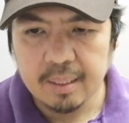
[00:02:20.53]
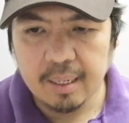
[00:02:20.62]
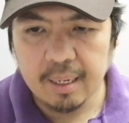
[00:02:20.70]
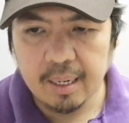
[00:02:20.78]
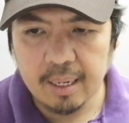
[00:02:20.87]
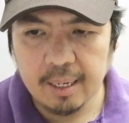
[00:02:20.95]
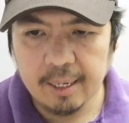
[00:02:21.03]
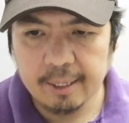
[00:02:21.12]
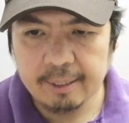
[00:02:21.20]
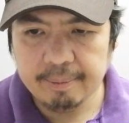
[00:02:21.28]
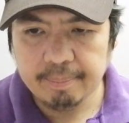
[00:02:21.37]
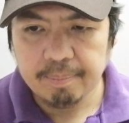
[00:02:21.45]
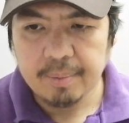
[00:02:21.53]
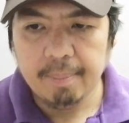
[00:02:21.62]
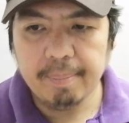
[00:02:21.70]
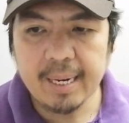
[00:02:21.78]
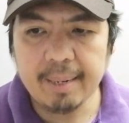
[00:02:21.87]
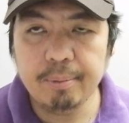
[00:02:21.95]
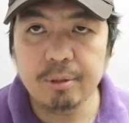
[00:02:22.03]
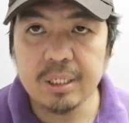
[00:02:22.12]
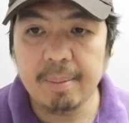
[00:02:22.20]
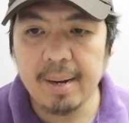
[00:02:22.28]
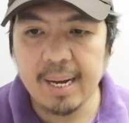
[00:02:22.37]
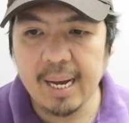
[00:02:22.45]
Uh, para po
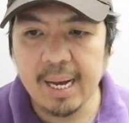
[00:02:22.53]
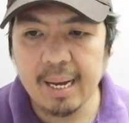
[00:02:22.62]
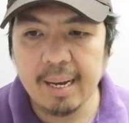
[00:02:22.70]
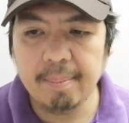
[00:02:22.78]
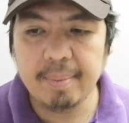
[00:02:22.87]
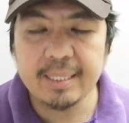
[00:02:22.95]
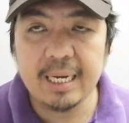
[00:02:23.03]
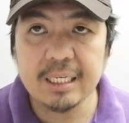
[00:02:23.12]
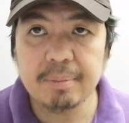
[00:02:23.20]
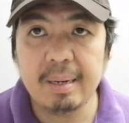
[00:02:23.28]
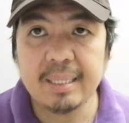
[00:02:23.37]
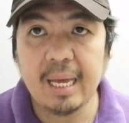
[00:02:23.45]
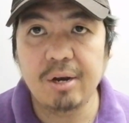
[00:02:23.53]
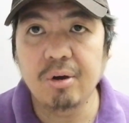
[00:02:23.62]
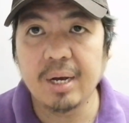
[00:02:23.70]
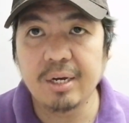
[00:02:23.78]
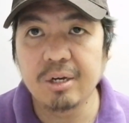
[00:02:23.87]
sa mga madalas magtanong,